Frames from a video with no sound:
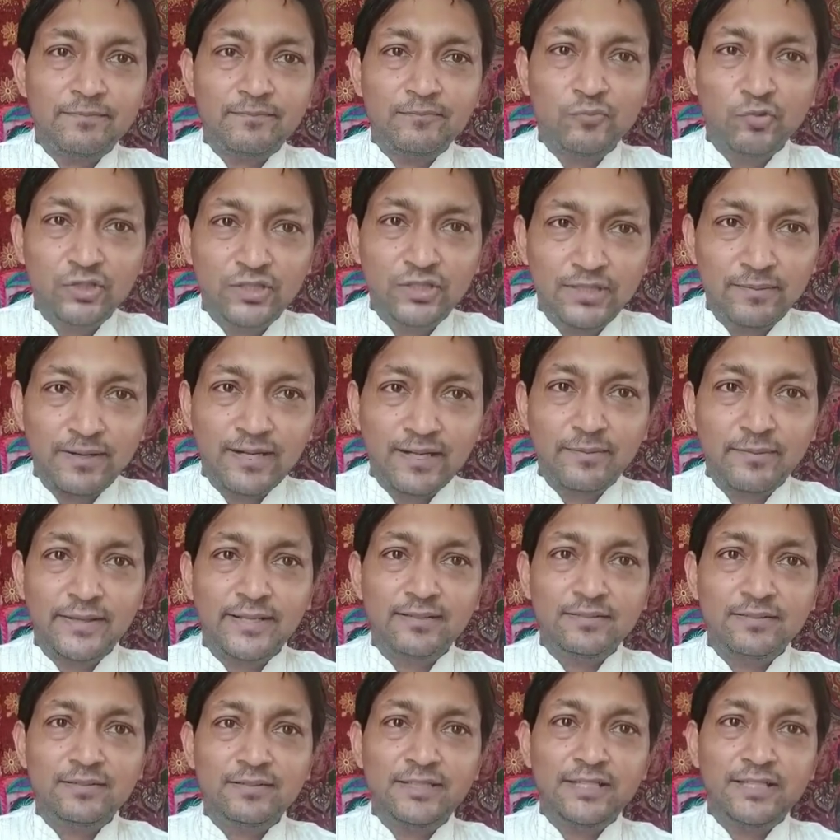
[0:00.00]
মূর্তি বানাবেন
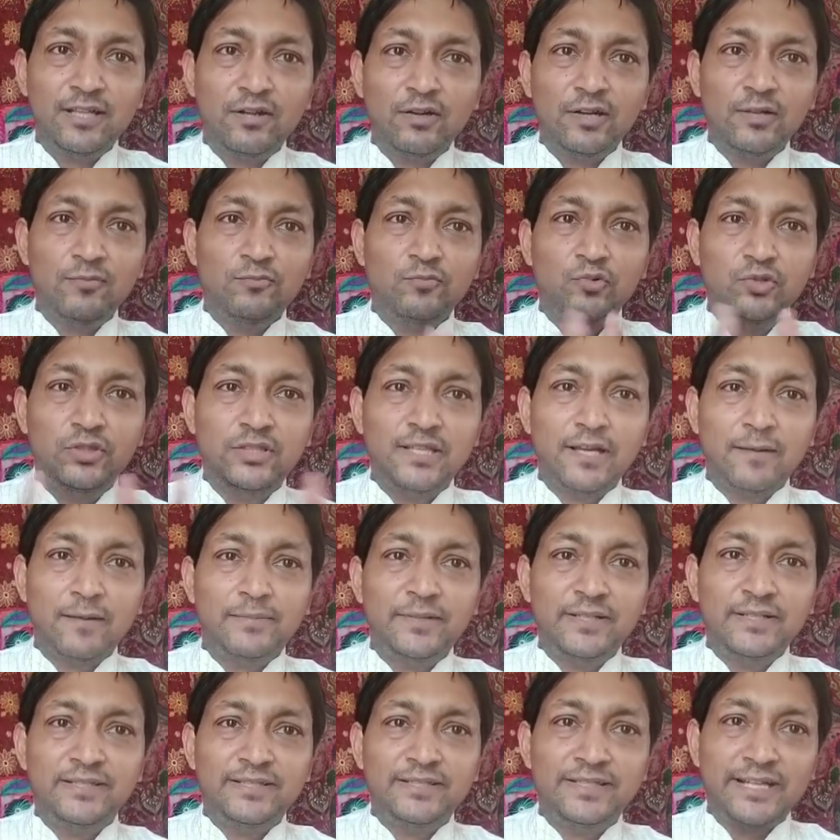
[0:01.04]
যে ধরনের মূর্তি
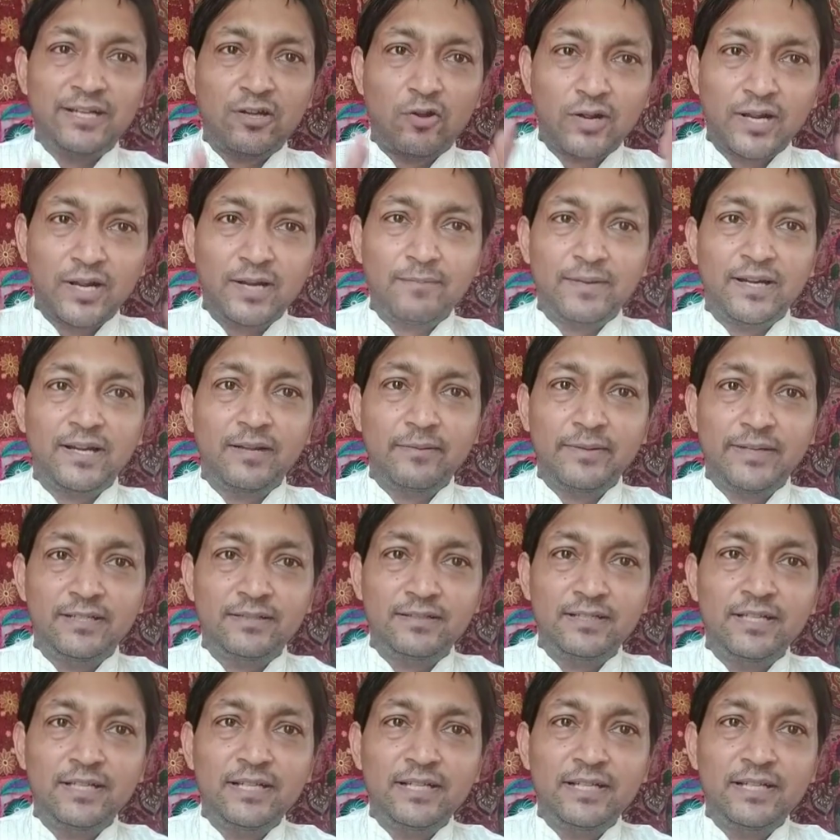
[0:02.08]
আপনি যে রঙের বানাবেন